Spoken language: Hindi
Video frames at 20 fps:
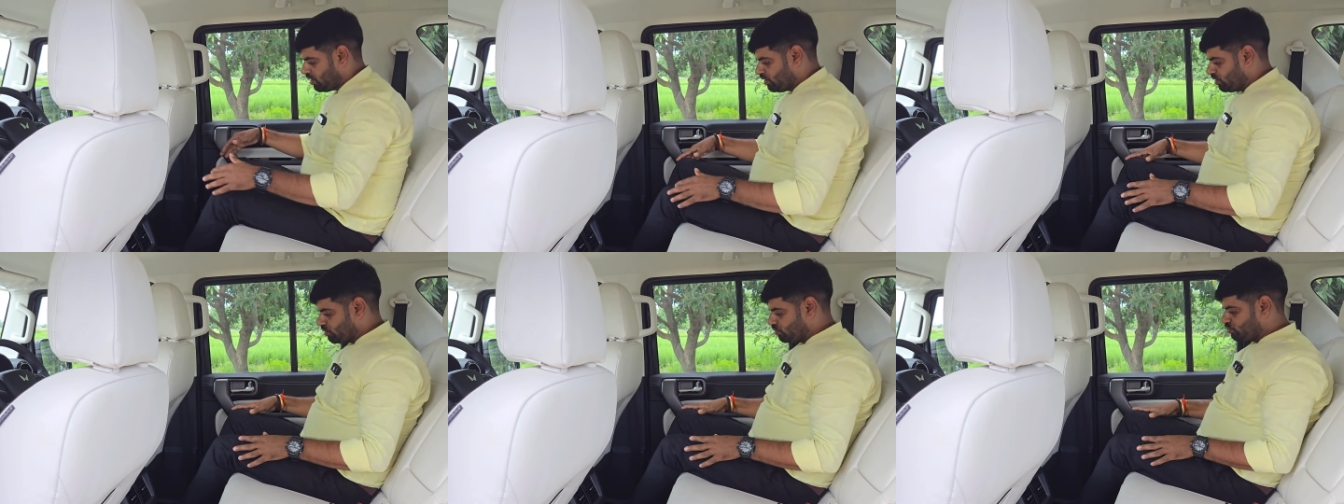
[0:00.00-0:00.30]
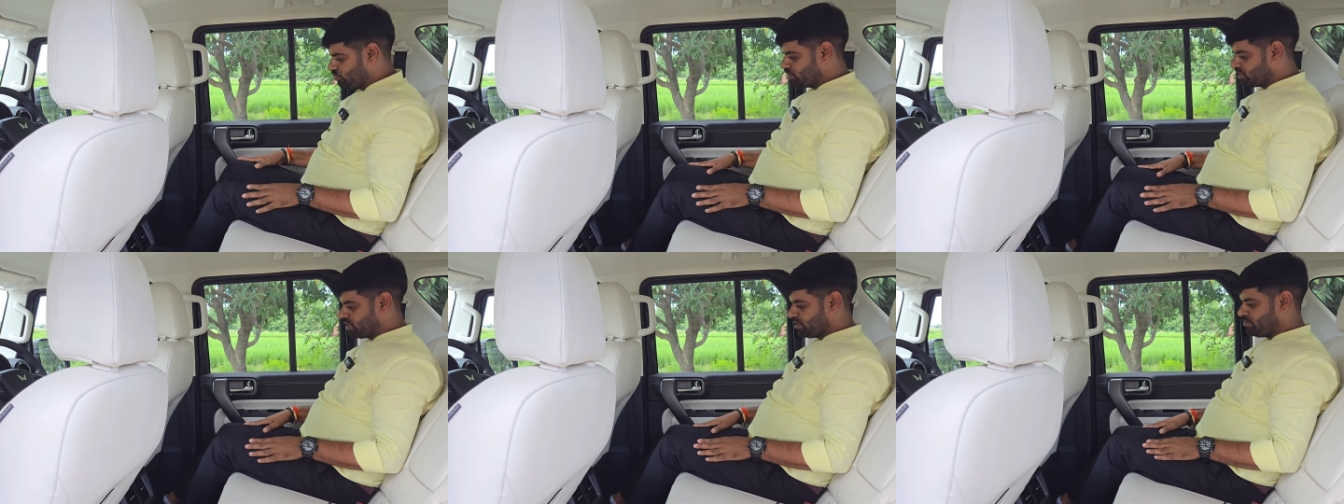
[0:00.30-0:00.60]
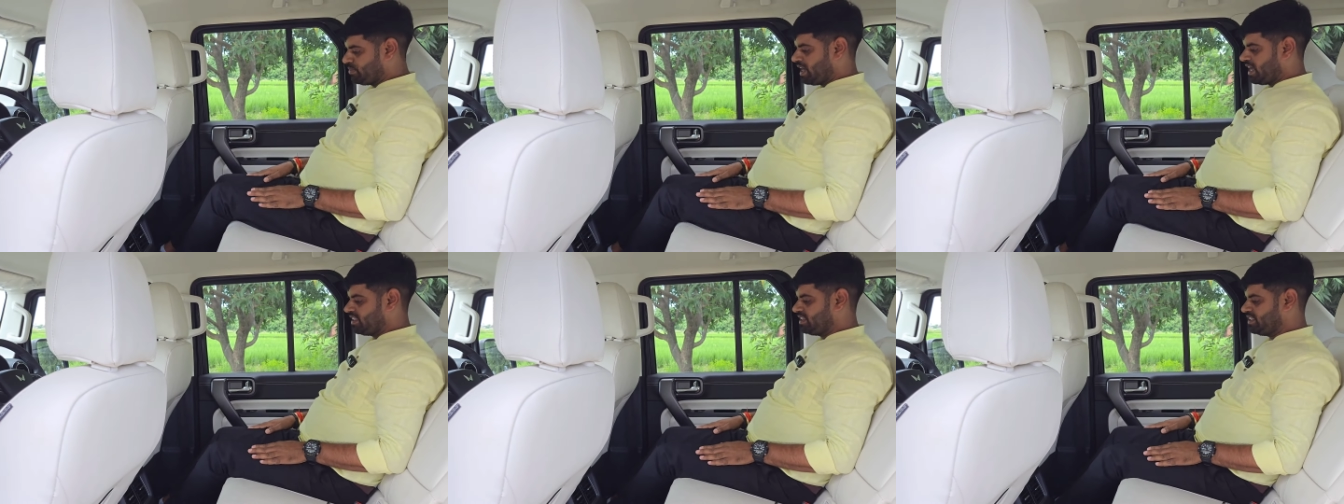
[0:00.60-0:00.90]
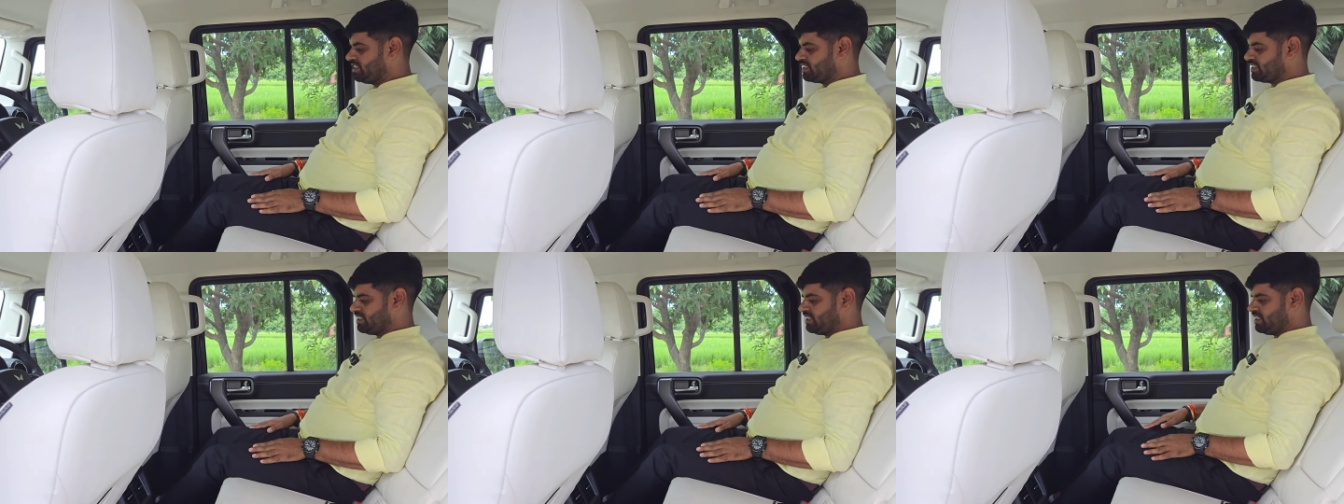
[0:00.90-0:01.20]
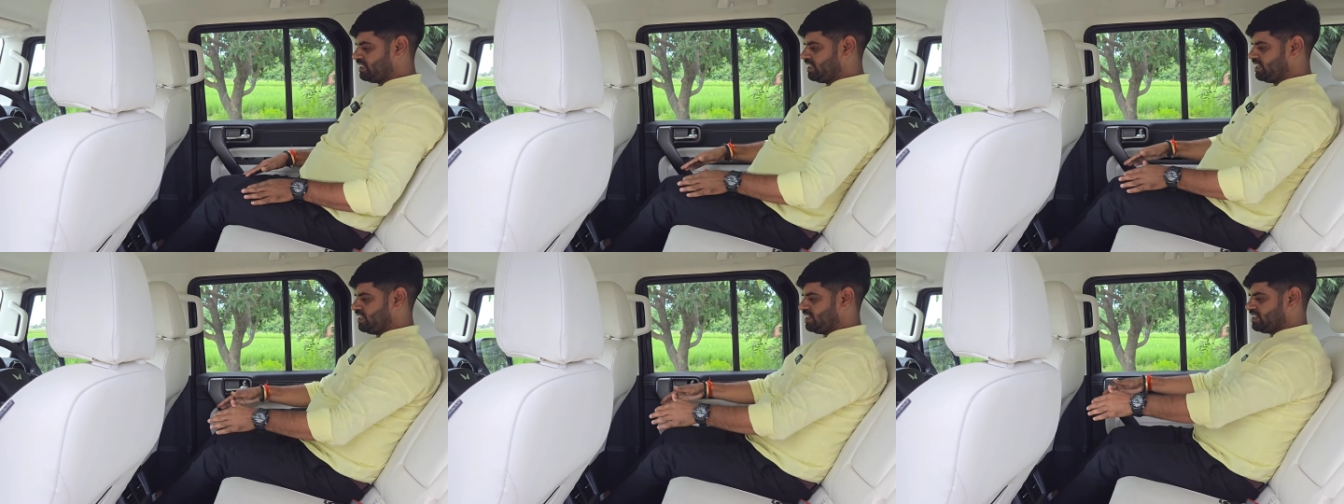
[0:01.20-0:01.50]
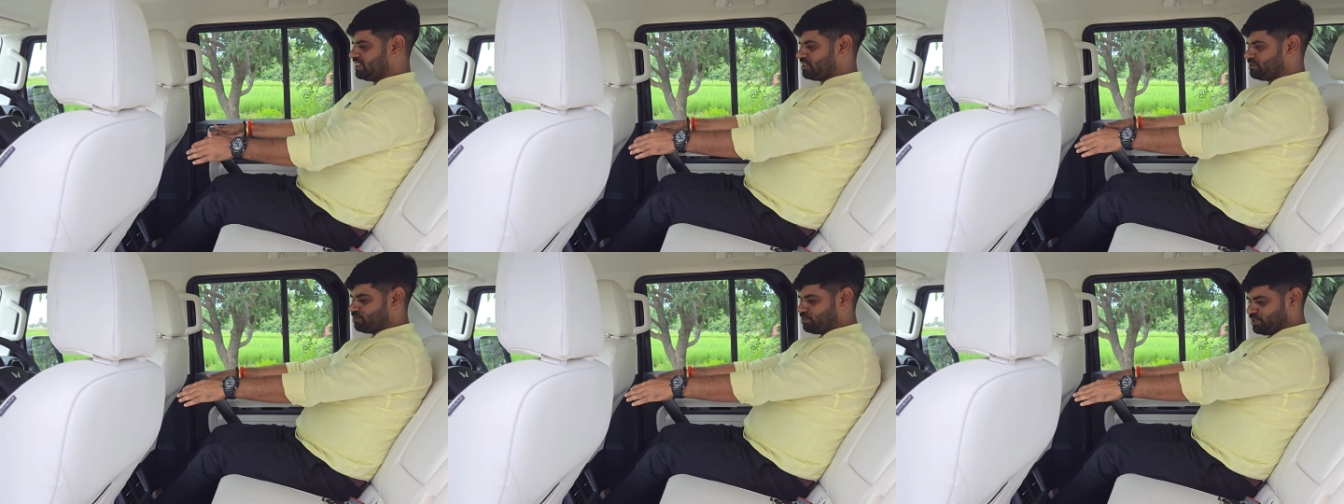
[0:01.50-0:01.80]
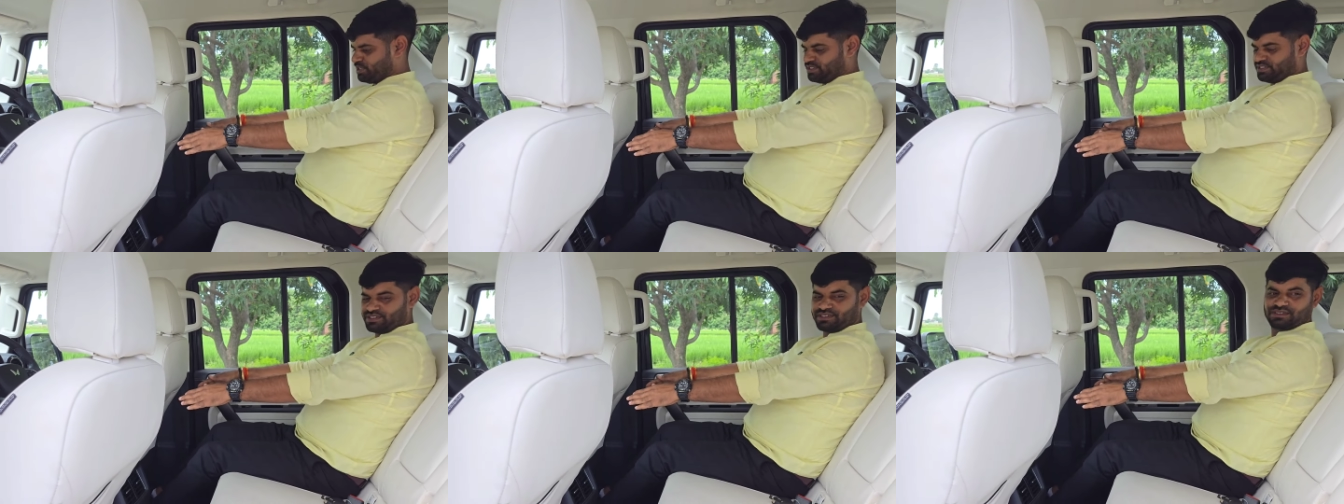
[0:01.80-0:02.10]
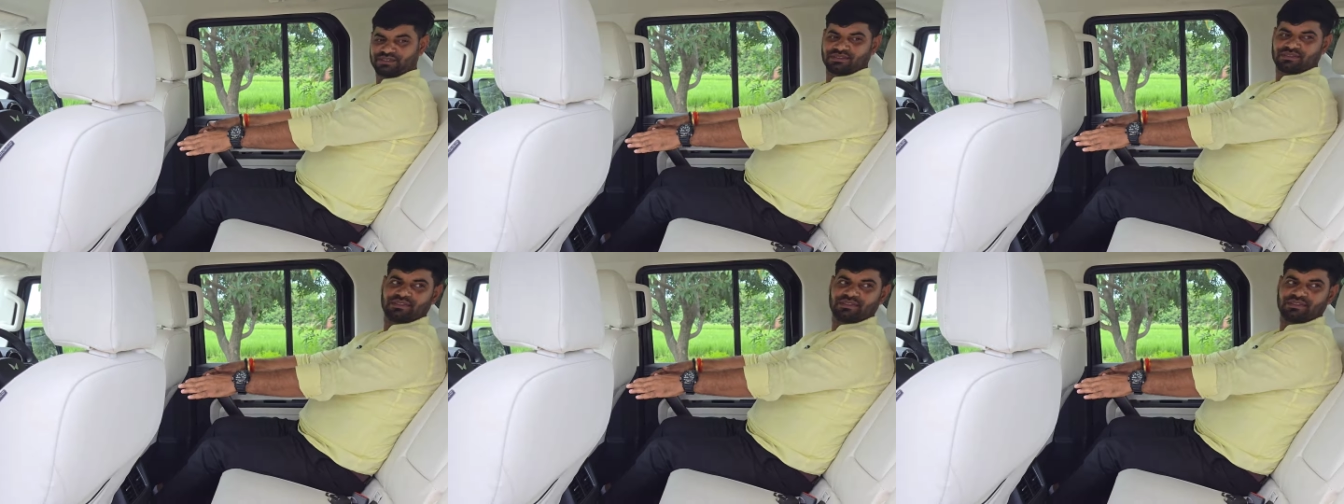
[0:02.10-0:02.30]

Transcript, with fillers: और उसके बाद देखिए ये लेग स्पेस